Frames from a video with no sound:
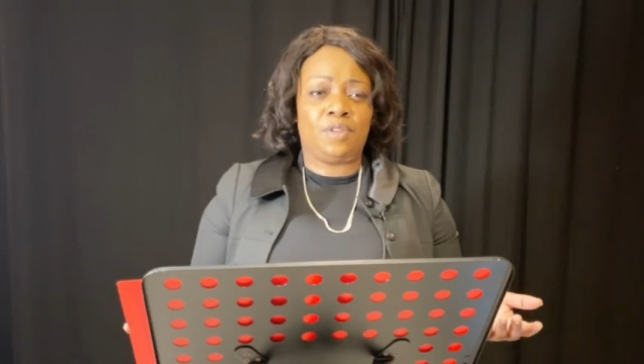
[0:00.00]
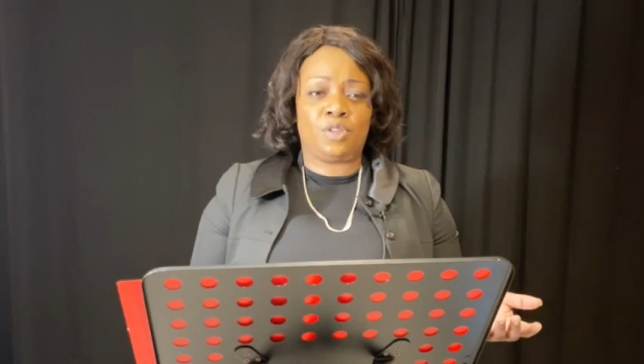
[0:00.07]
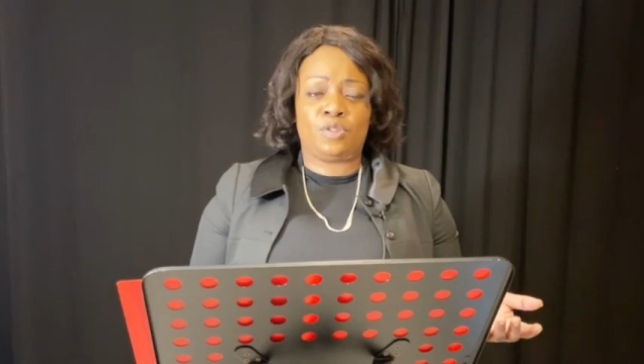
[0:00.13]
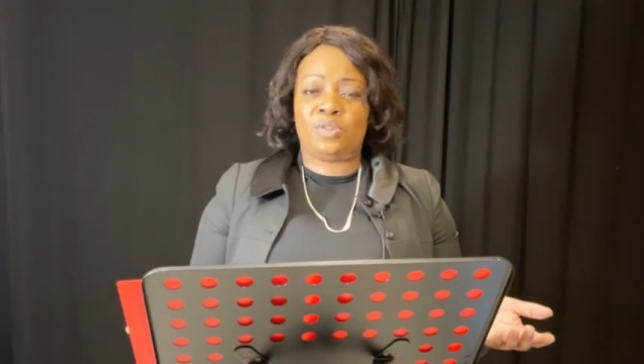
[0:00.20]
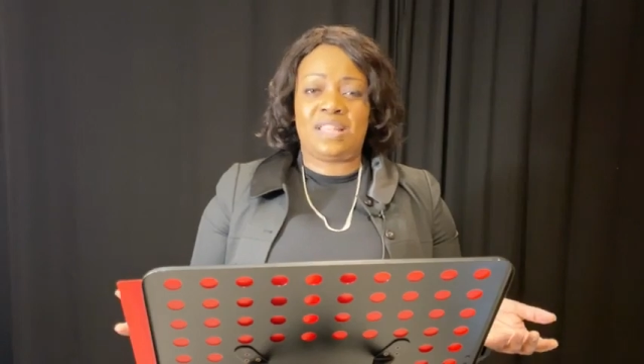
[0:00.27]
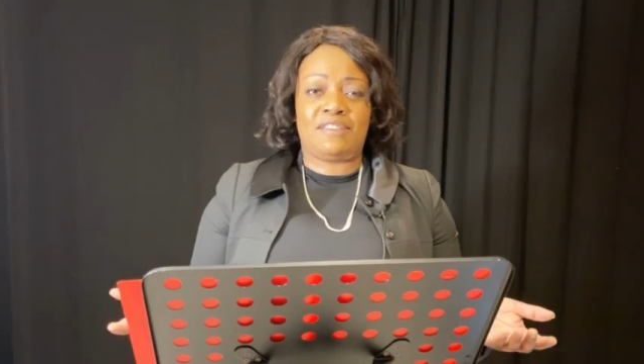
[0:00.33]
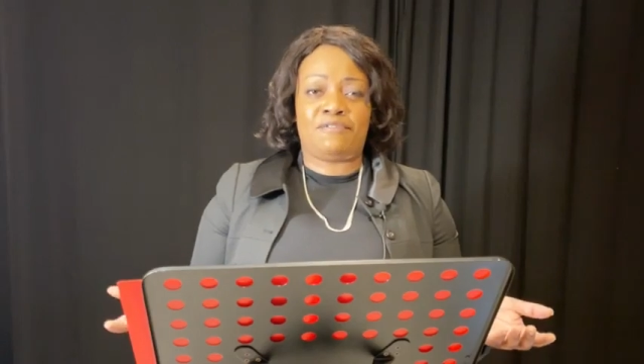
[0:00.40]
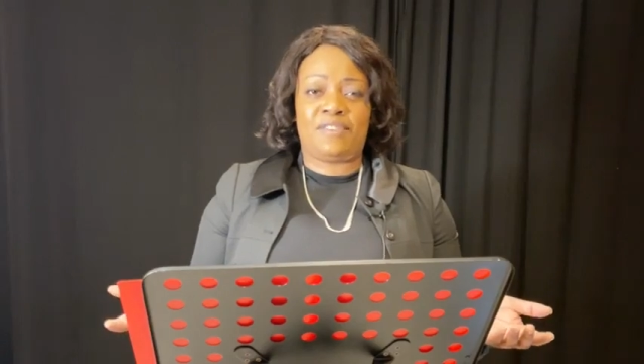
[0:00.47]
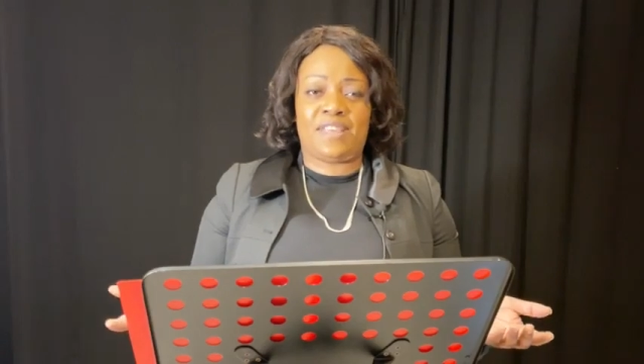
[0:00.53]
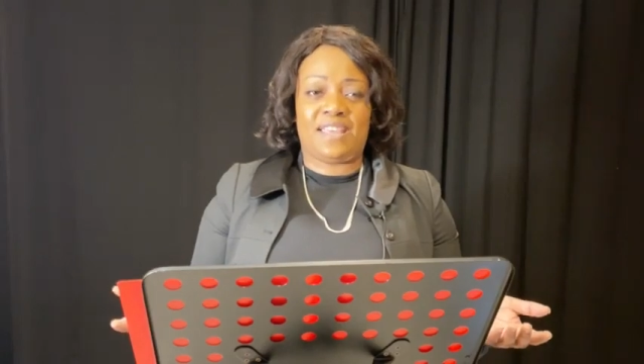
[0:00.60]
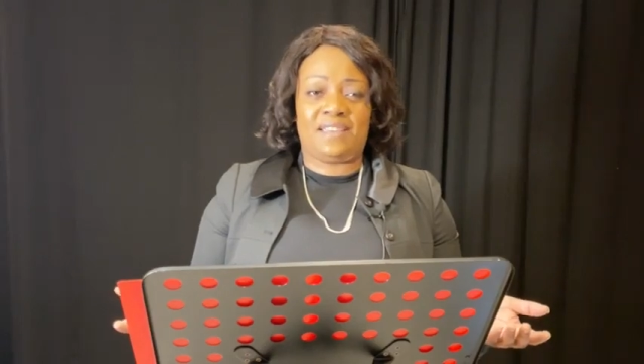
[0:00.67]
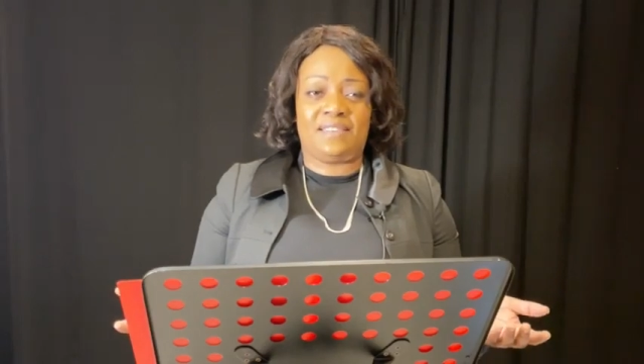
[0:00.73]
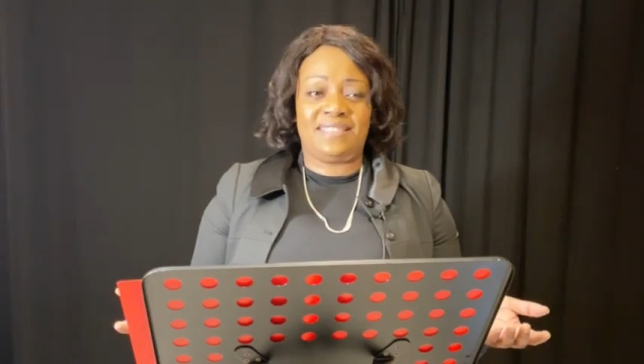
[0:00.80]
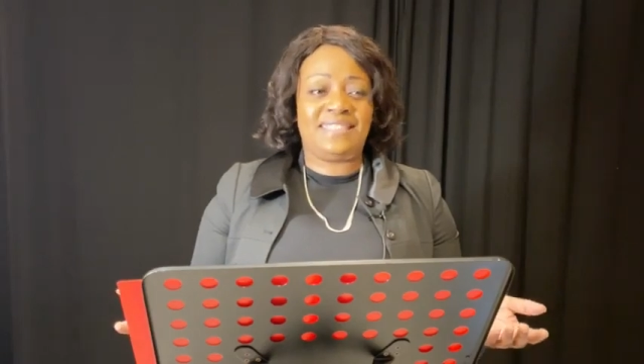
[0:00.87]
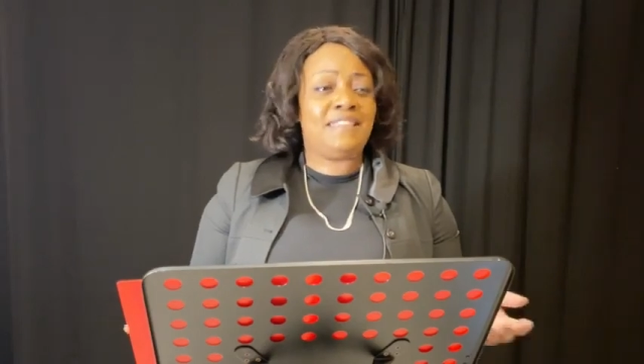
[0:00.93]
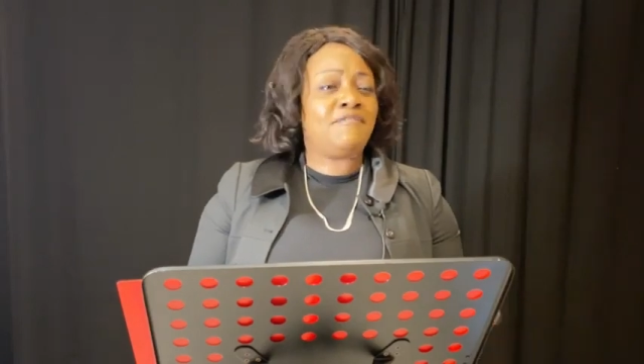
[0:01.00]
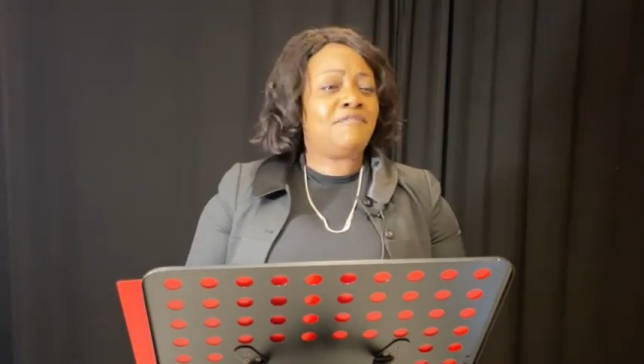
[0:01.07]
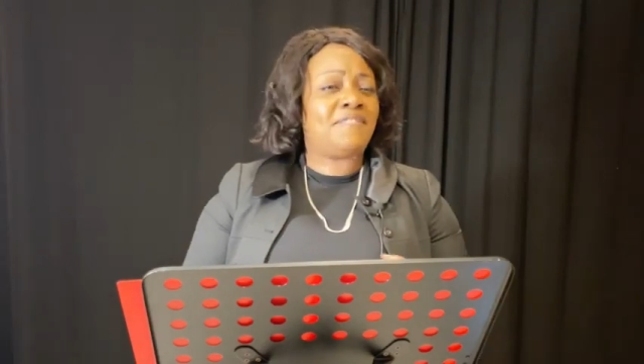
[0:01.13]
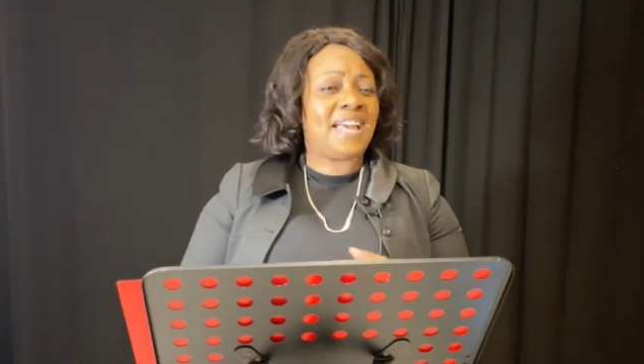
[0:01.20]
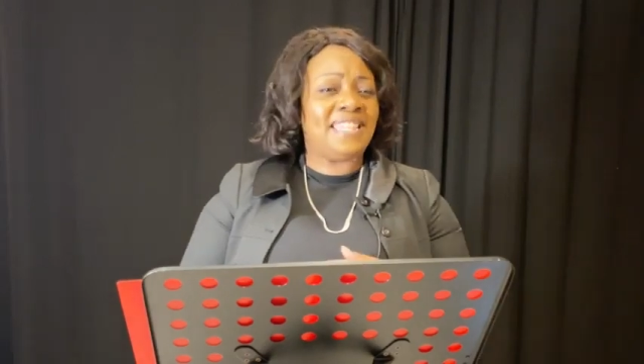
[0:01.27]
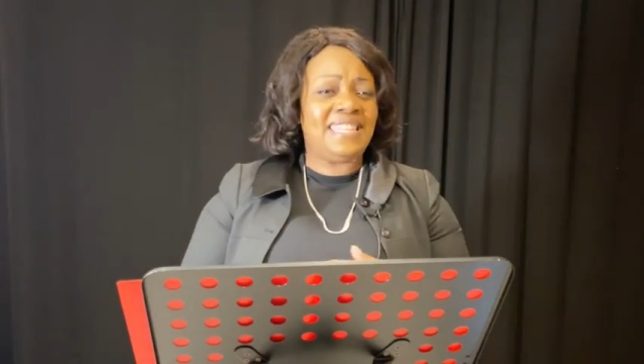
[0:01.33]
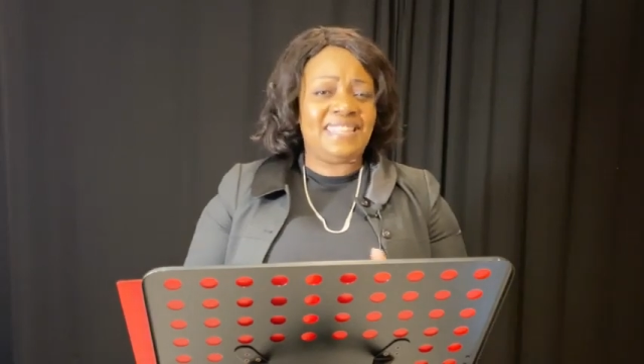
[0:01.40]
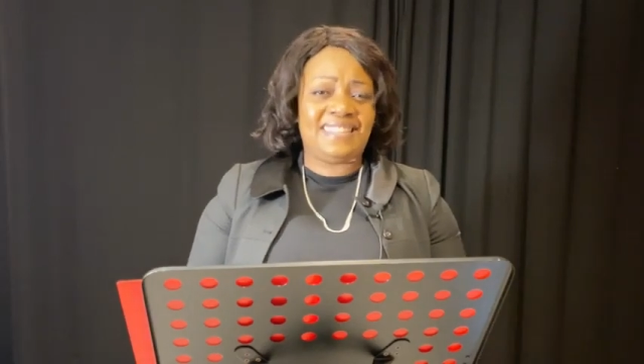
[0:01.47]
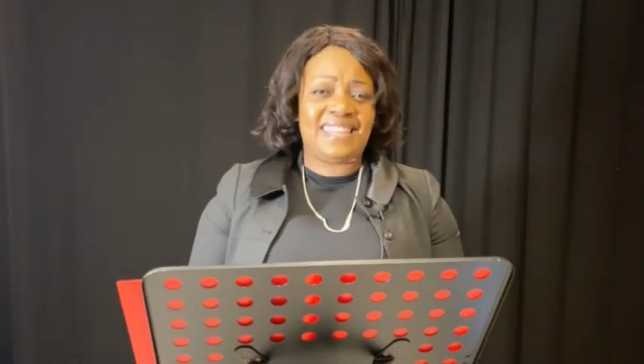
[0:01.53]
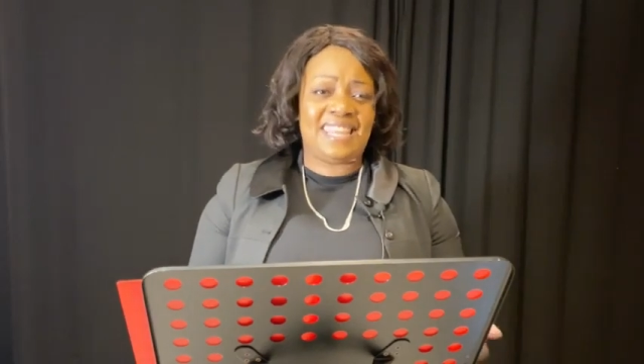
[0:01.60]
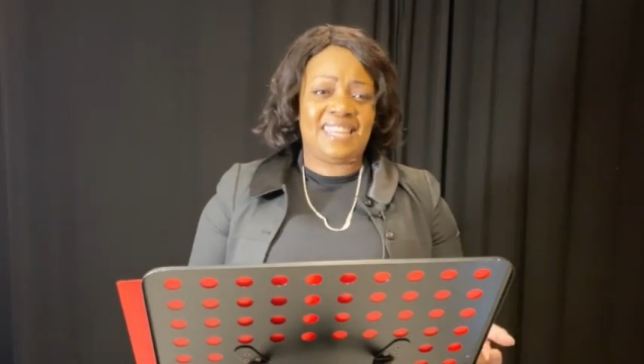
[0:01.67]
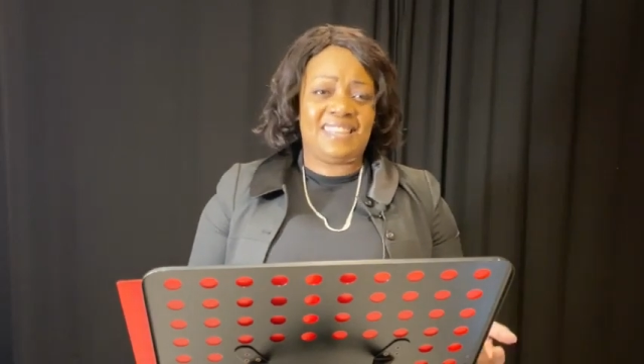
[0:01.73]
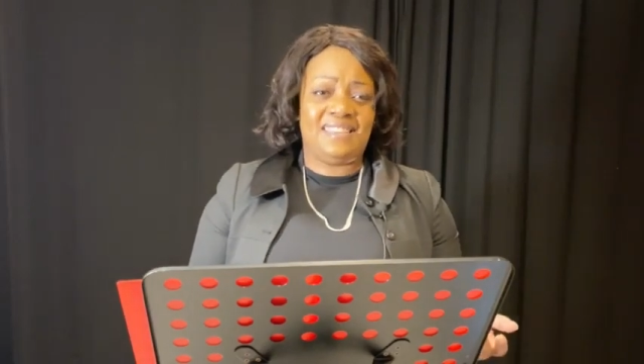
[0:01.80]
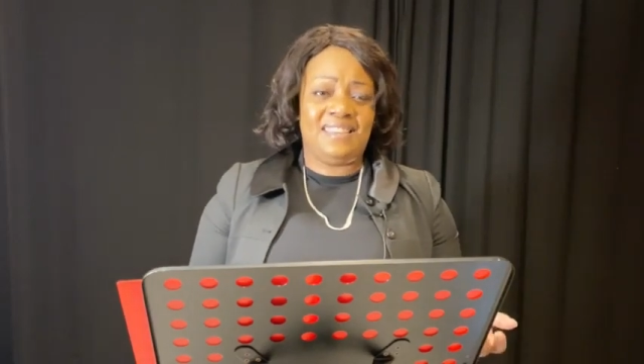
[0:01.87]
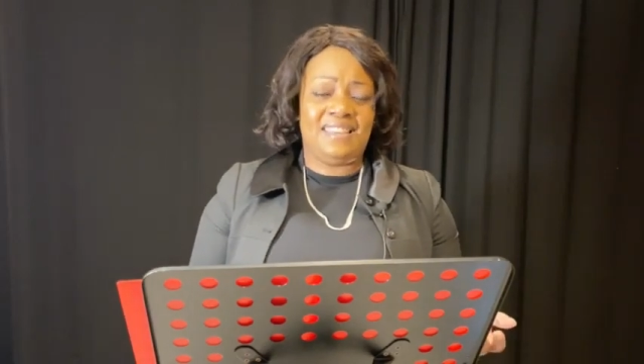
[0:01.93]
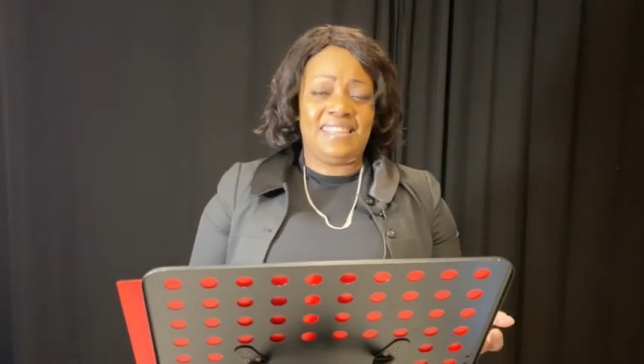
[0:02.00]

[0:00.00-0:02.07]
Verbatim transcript: dans une affaire. C'est vanité.